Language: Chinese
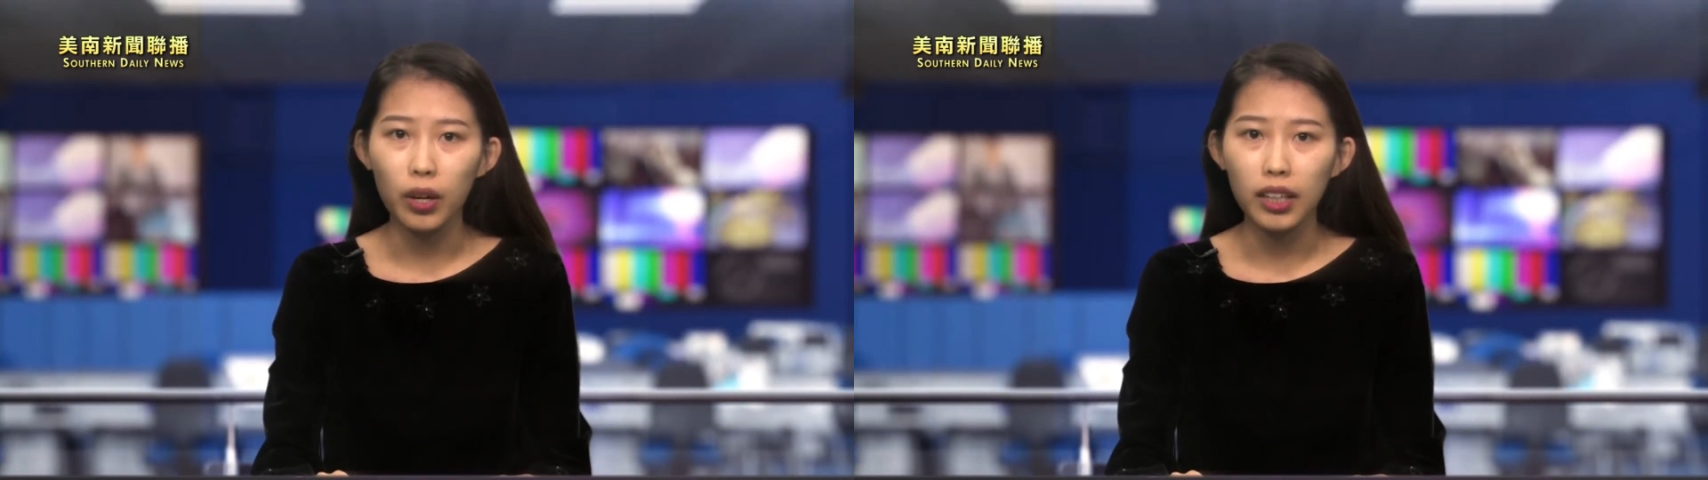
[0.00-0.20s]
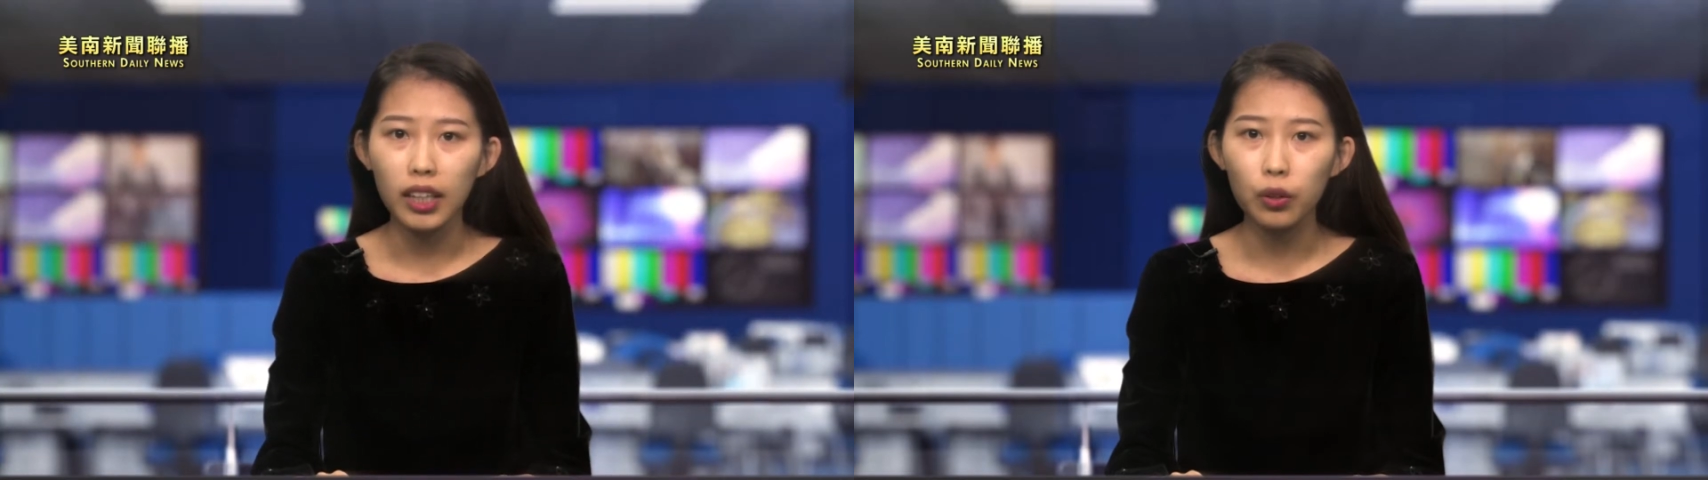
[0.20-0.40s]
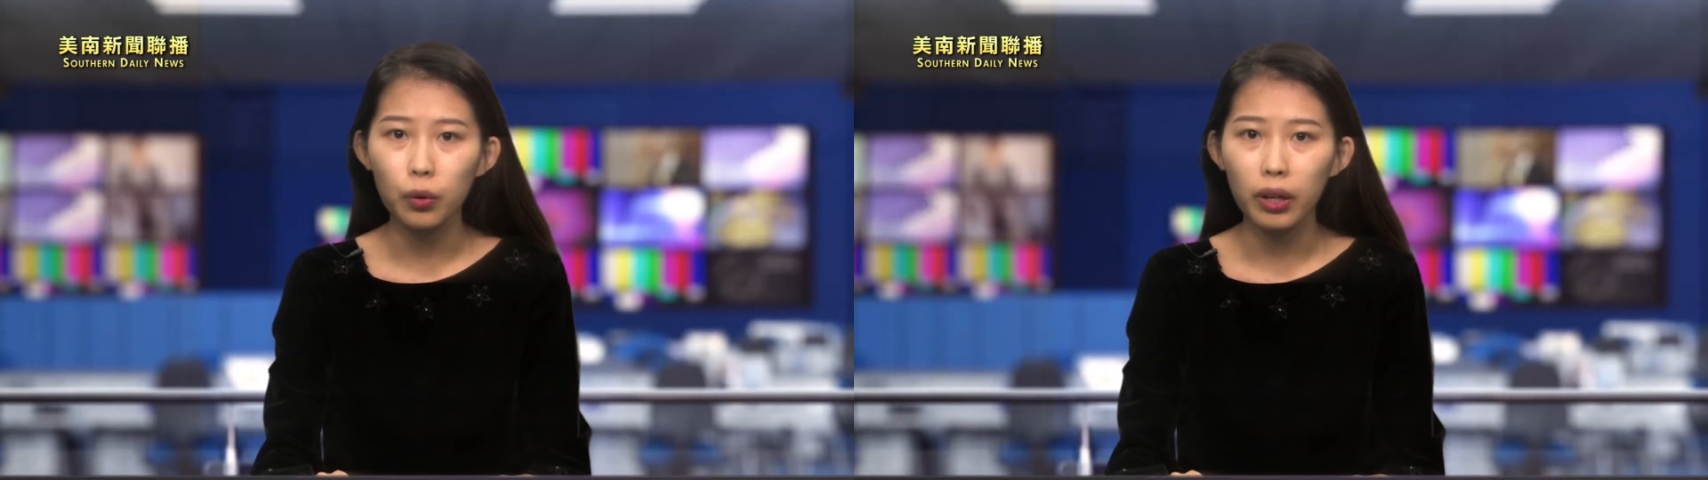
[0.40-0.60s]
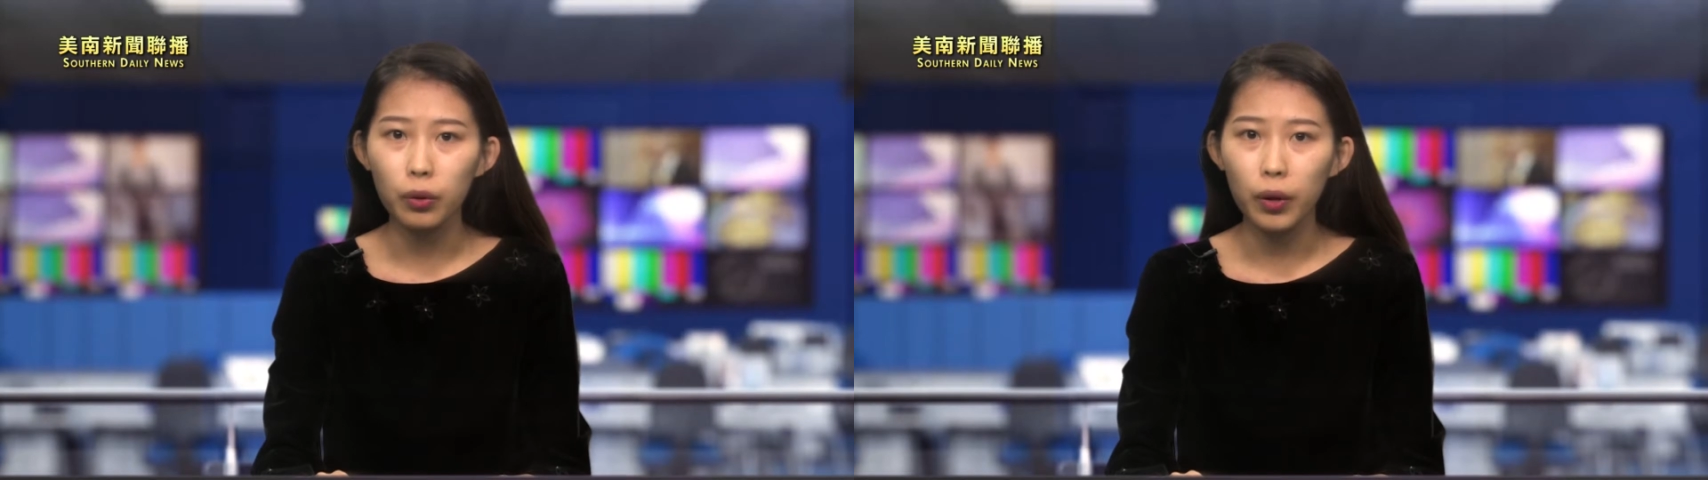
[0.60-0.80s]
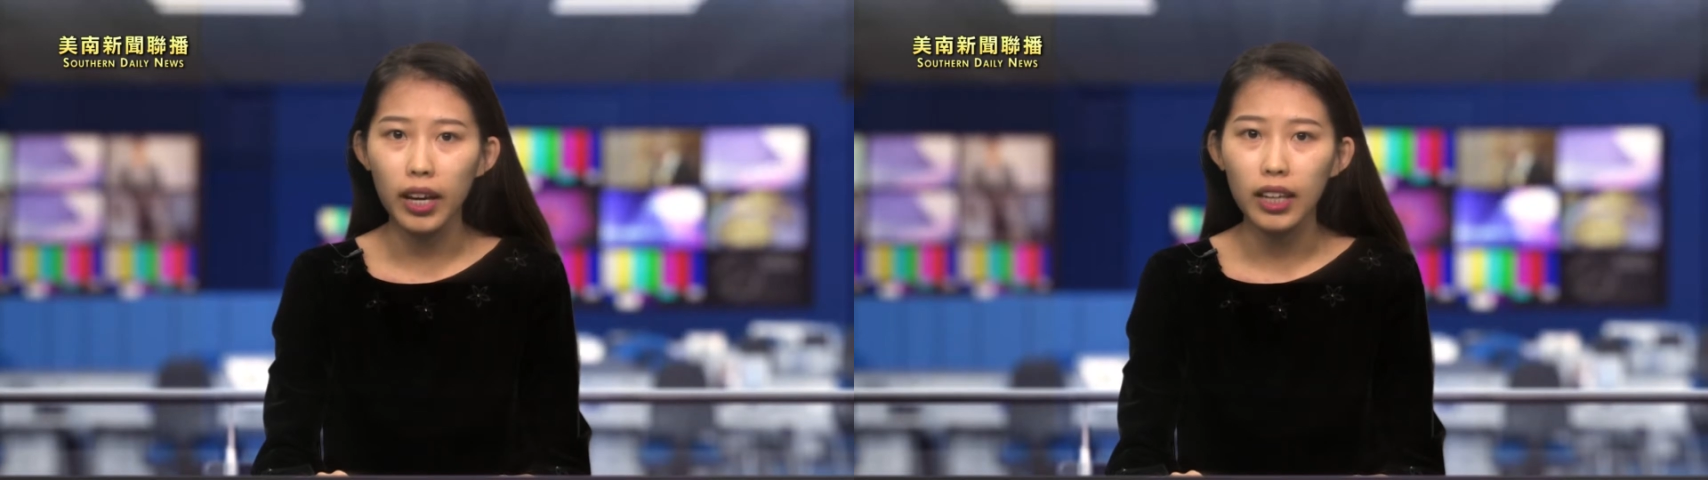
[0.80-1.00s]
园音乐
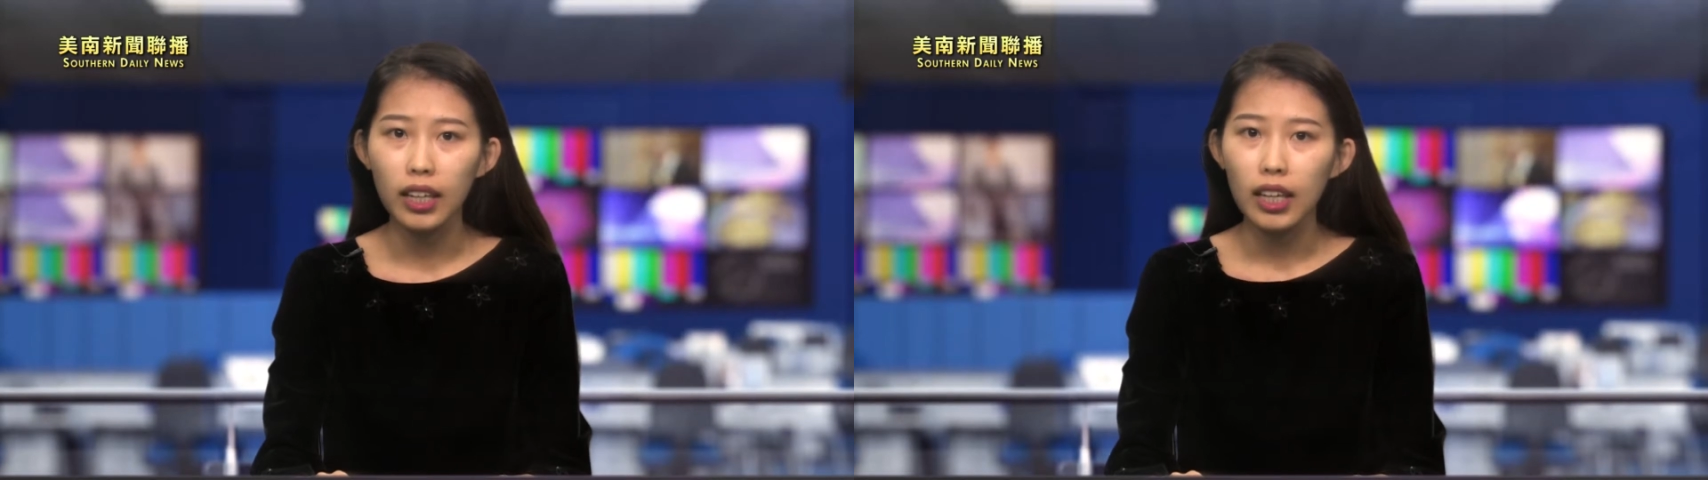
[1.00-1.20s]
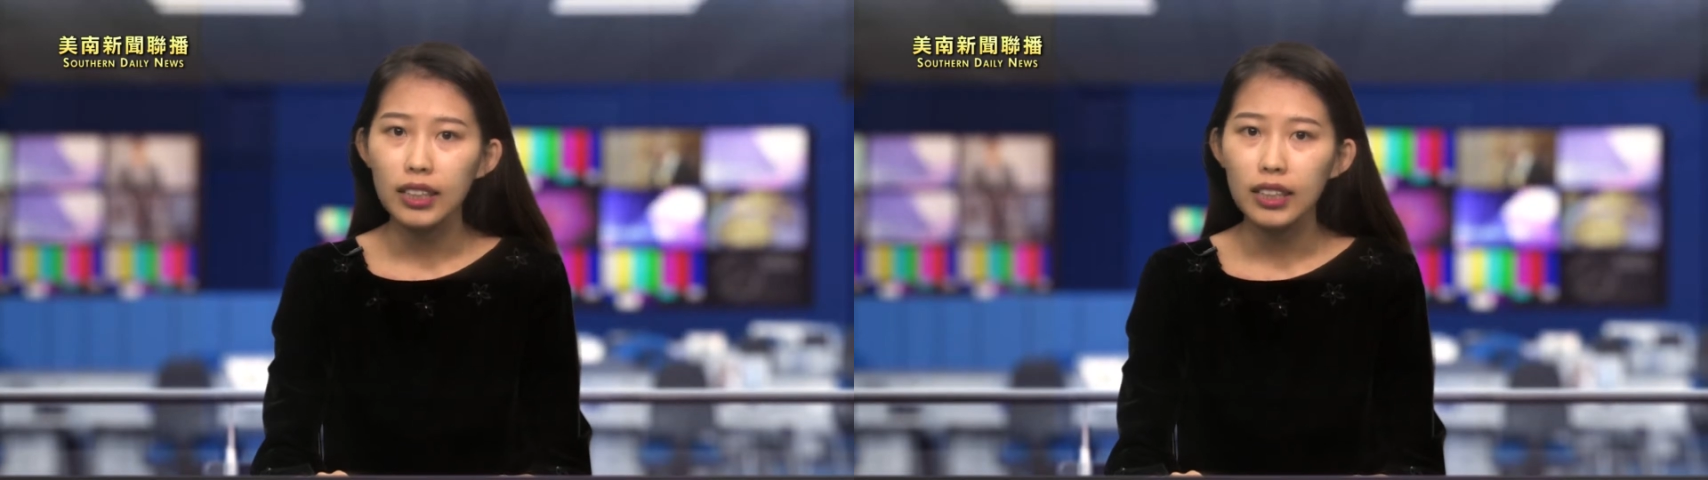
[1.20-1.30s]
会